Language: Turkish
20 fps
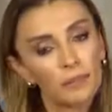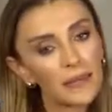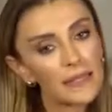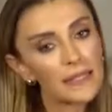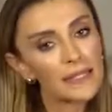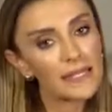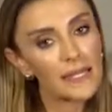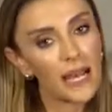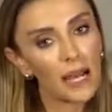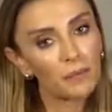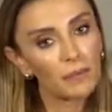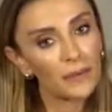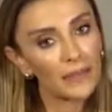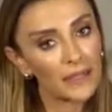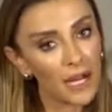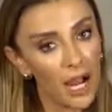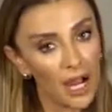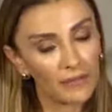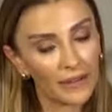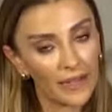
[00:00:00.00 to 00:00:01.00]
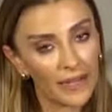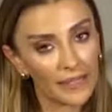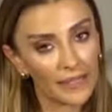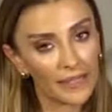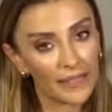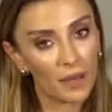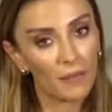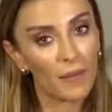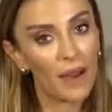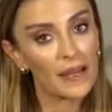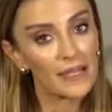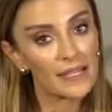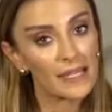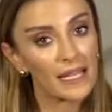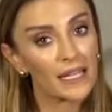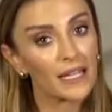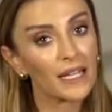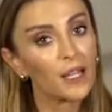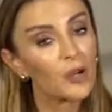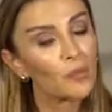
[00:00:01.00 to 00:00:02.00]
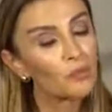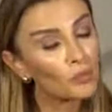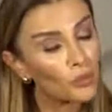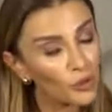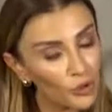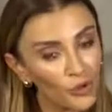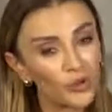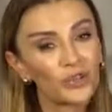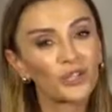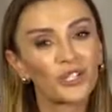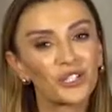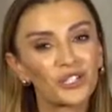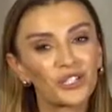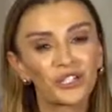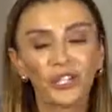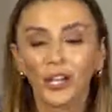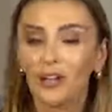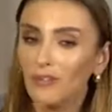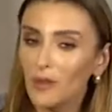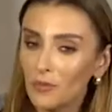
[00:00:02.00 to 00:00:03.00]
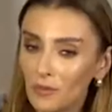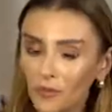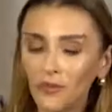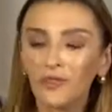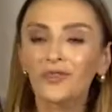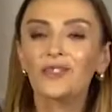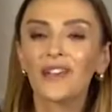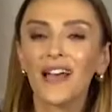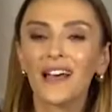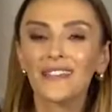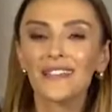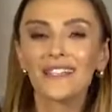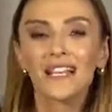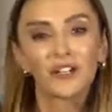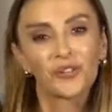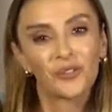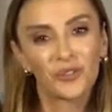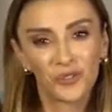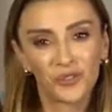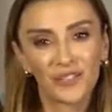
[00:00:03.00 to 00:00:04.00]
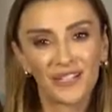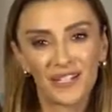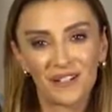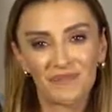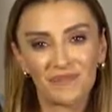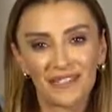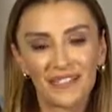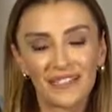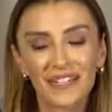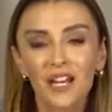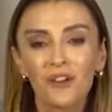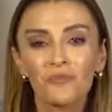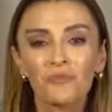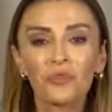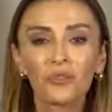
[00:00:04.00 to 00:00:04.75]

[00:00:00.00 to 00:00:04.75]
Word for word: Bir siyah bir kahverengi kemer seni bütün kış ve bütün yaz kurtarabilir.